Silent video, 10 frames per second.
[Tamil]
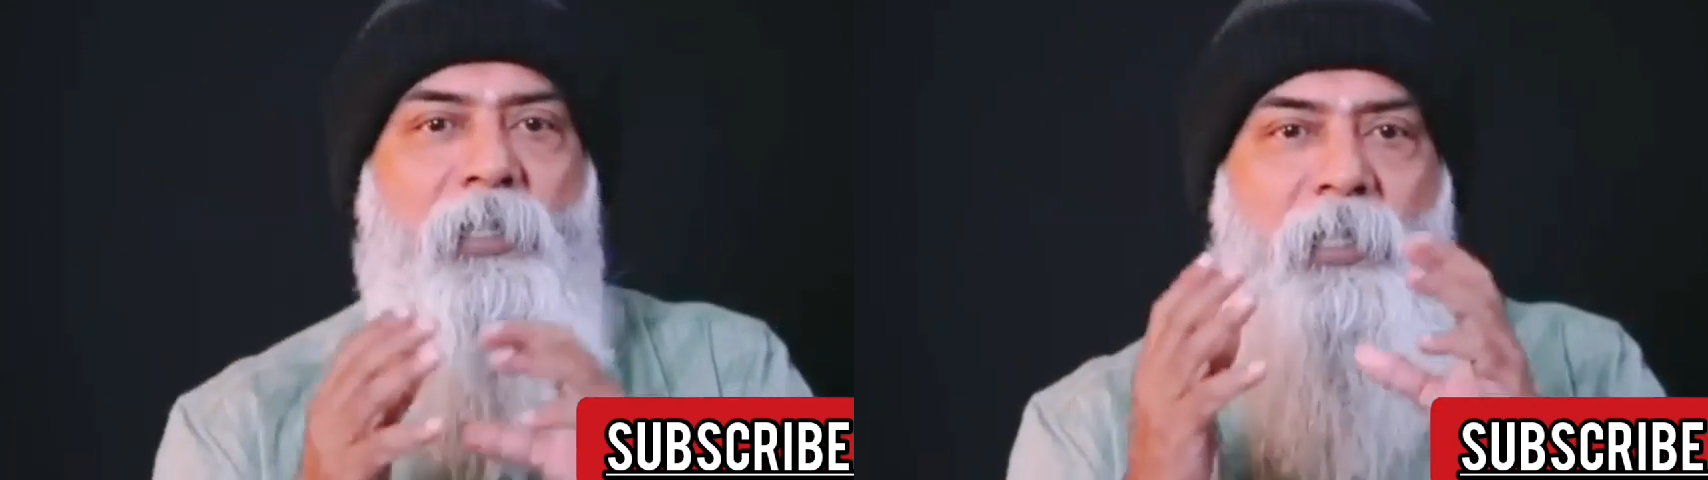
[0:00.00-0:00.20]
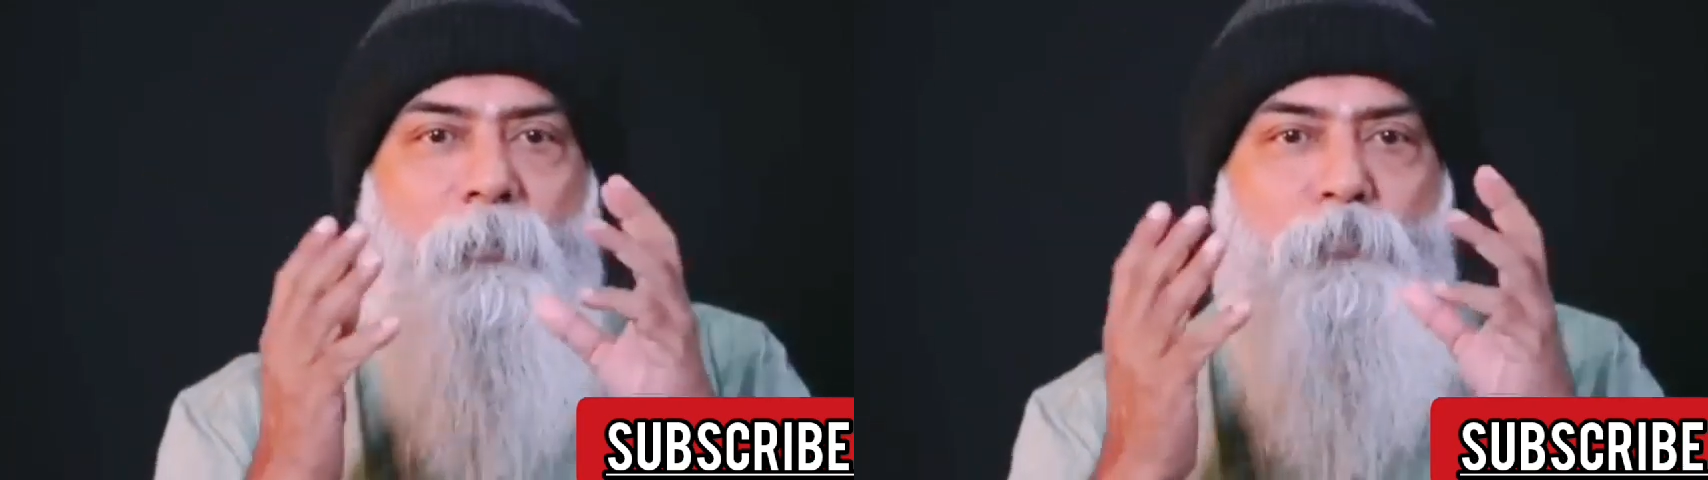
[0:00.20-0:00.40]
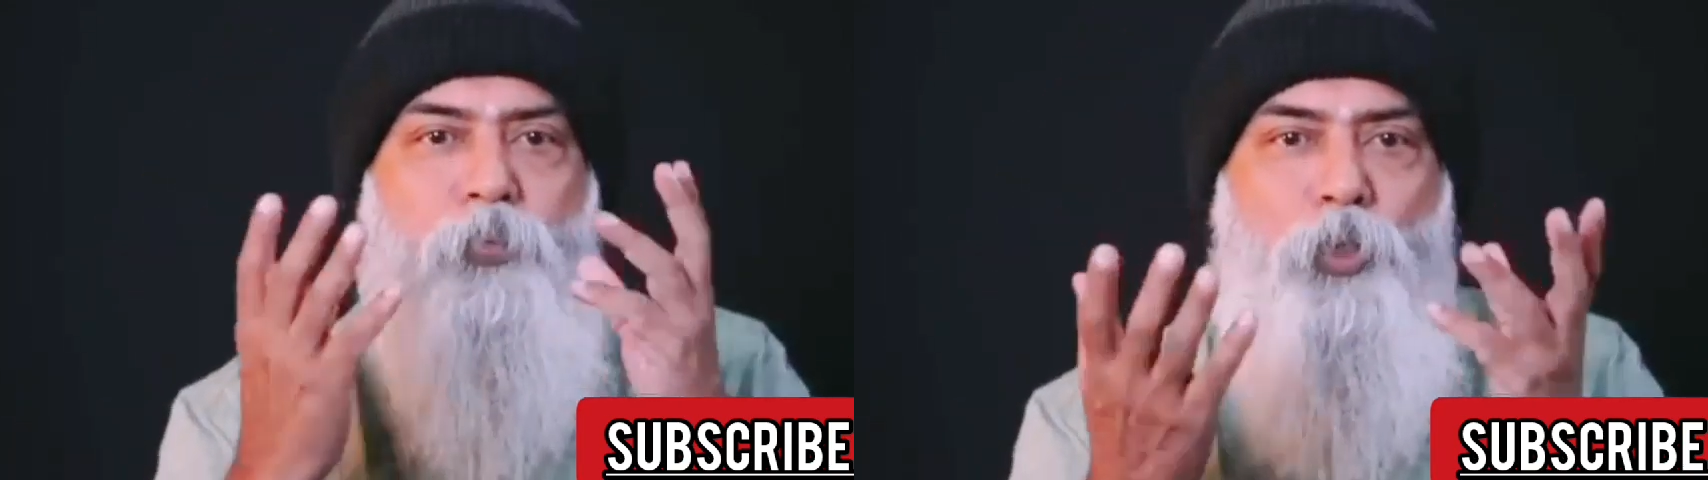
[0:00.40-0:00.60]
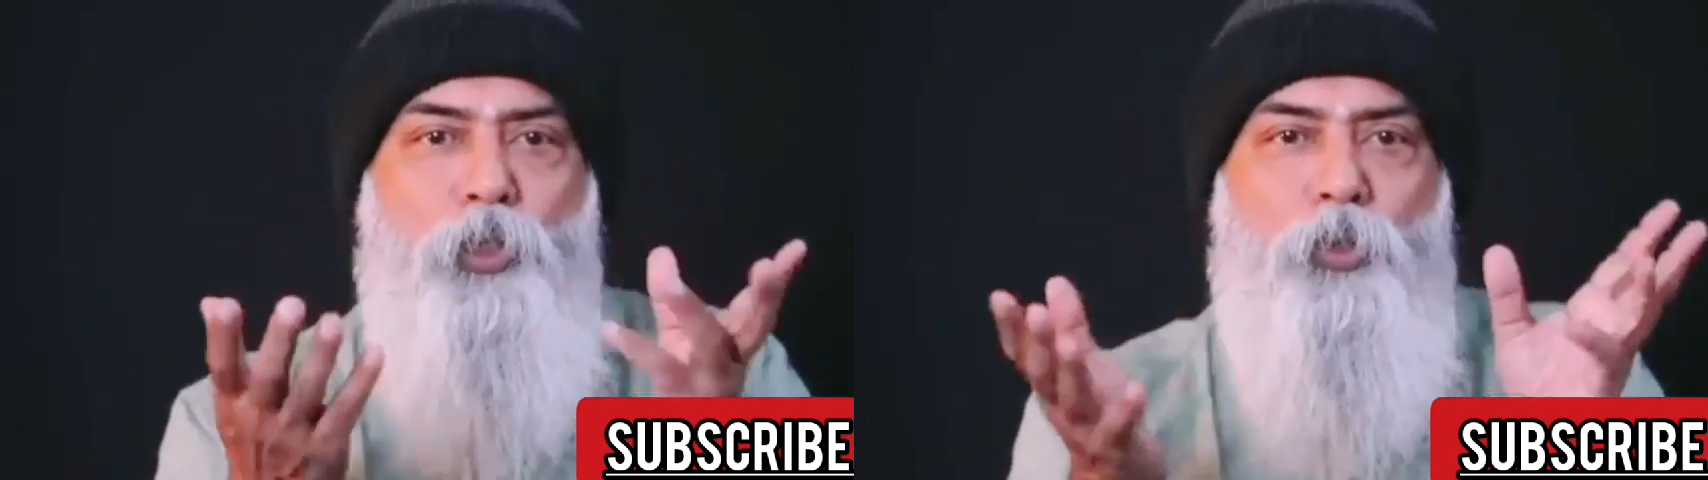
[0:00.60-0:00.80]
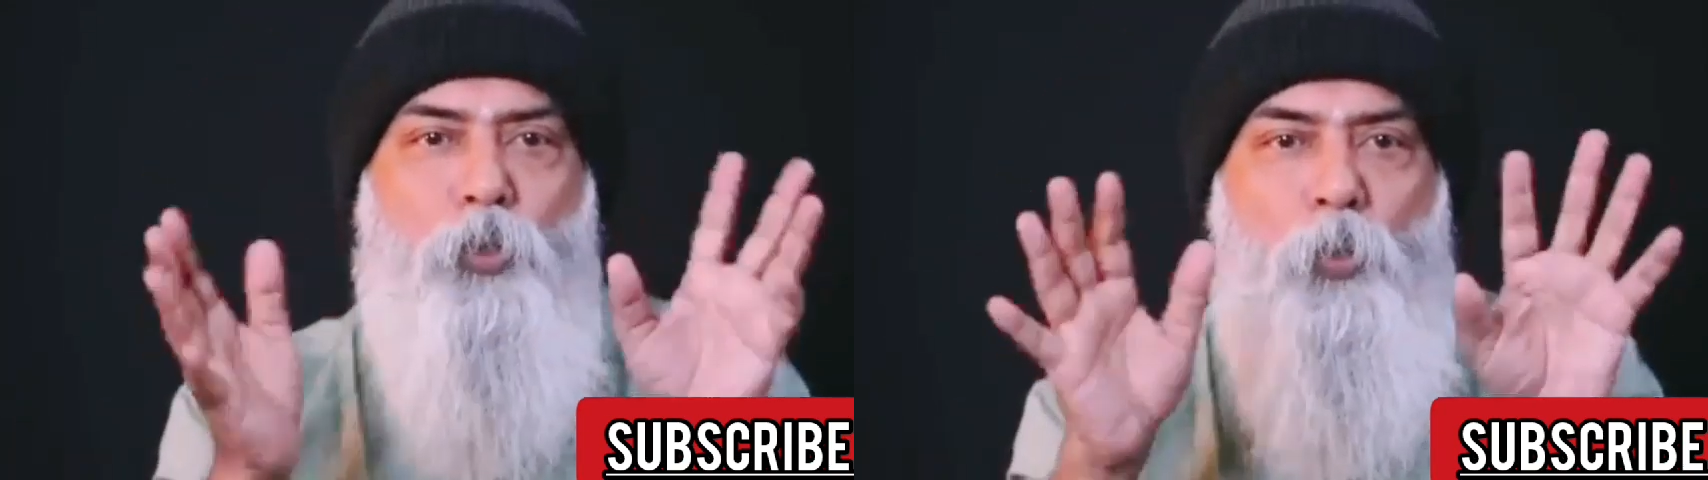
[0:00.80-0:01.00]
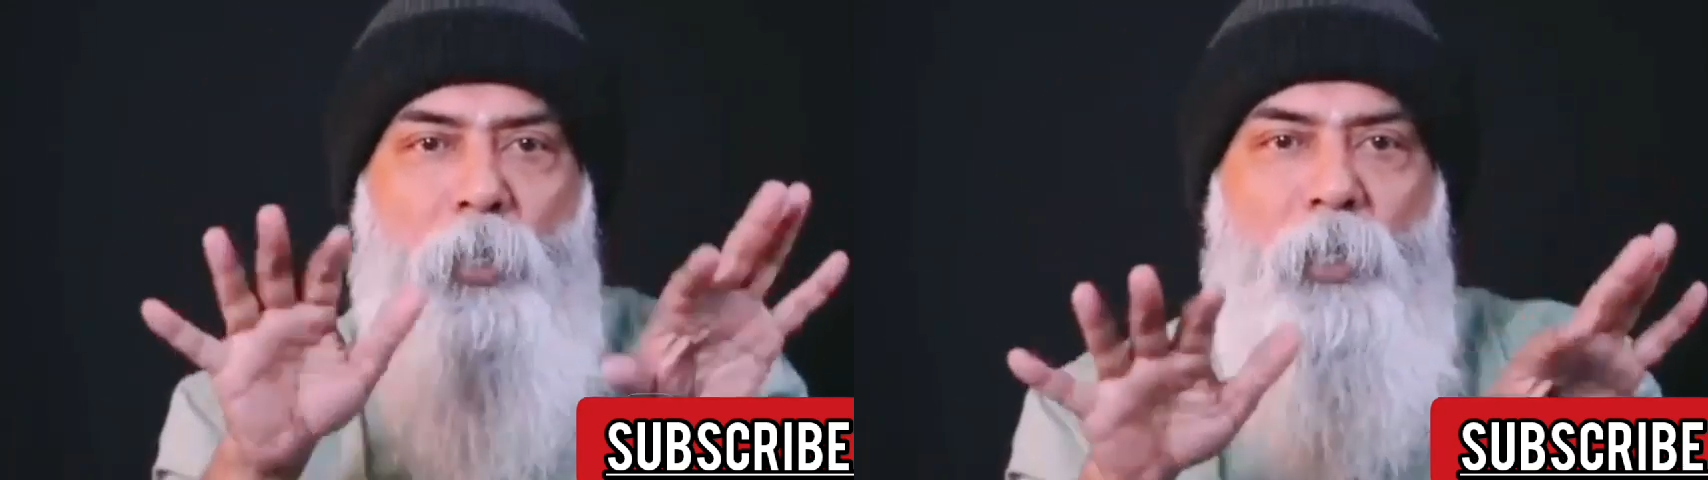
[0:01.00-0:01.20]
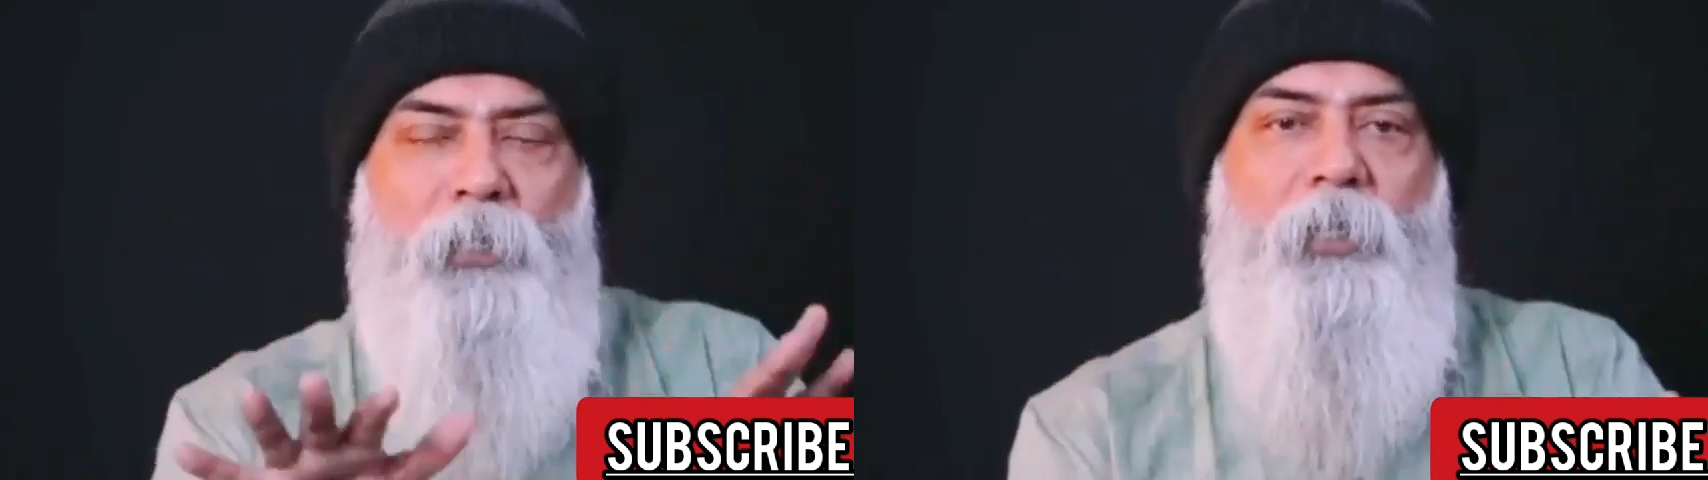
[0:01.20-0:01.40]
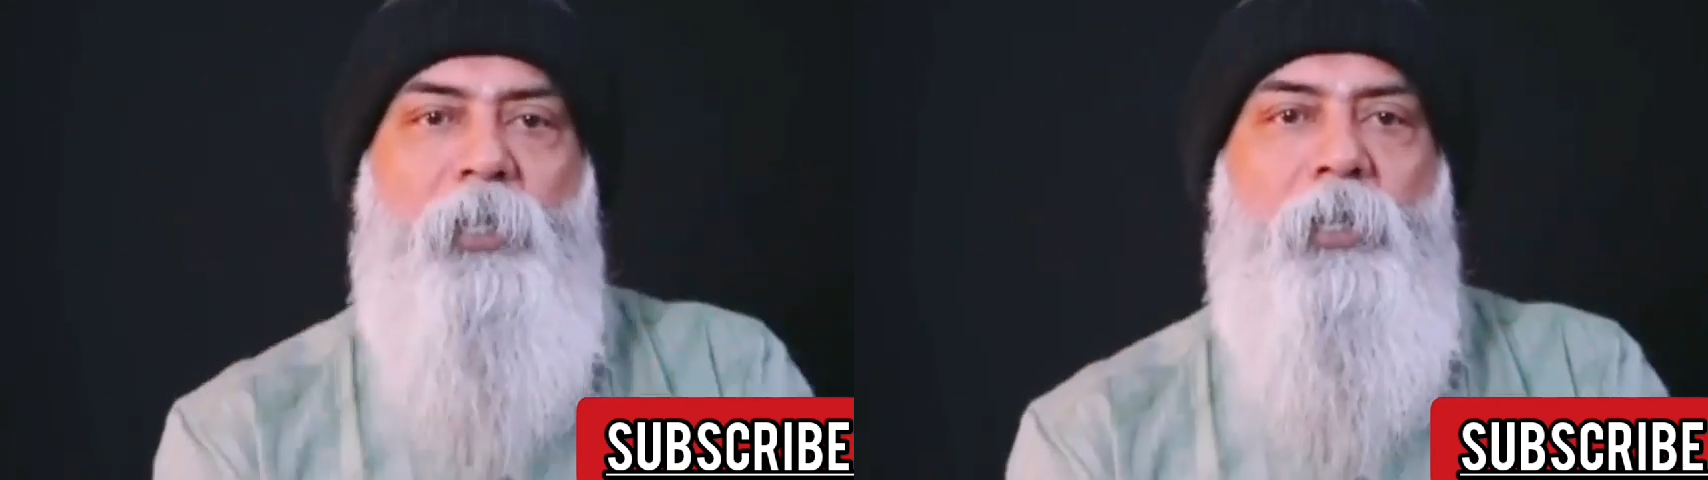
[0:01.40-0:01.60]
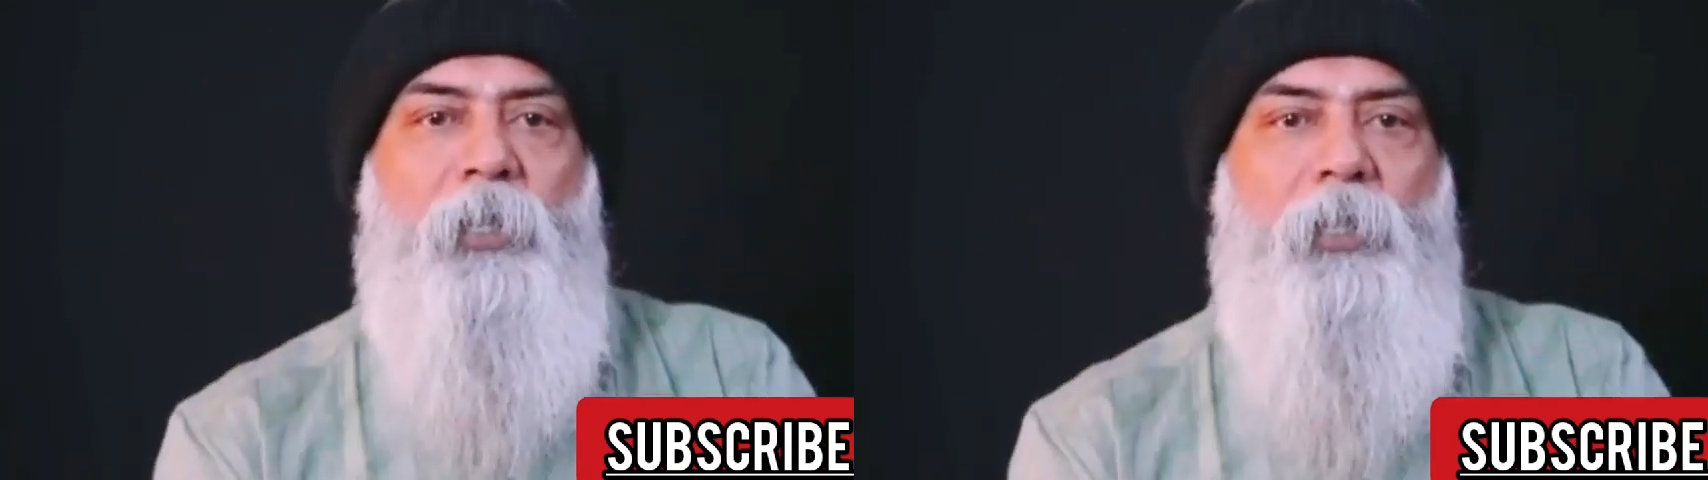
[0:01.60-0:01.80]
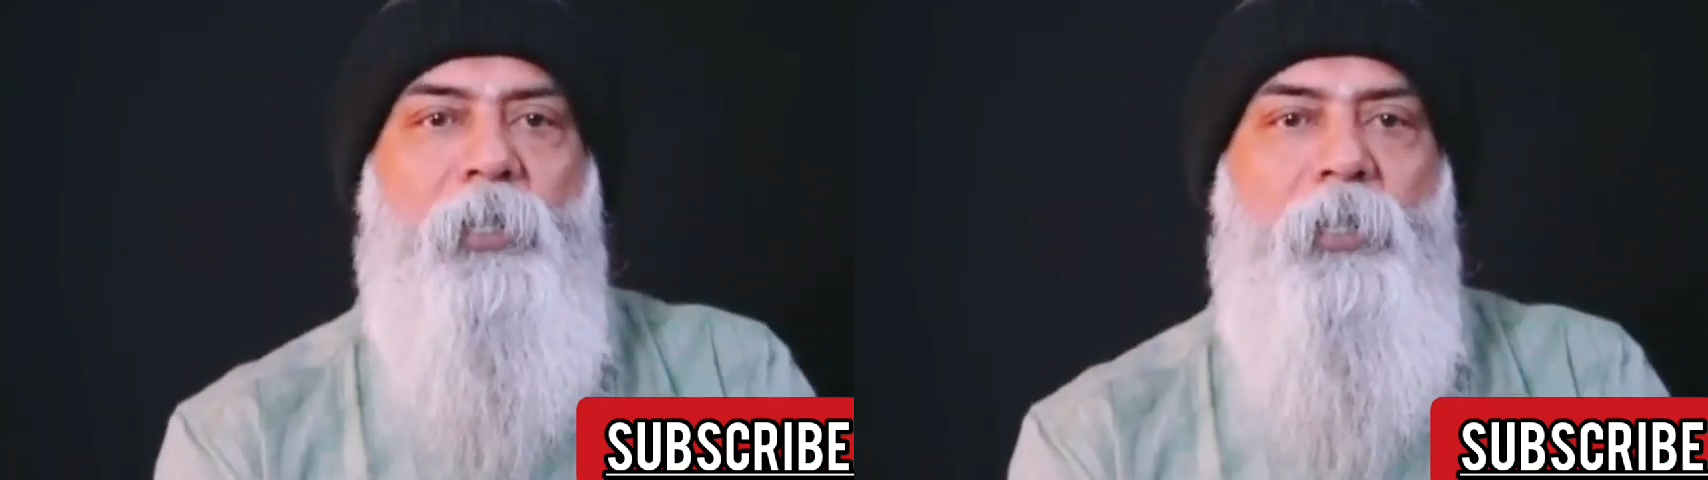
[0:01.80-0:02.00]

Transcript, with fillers: அதை புரிந்து கொள்ளாதனால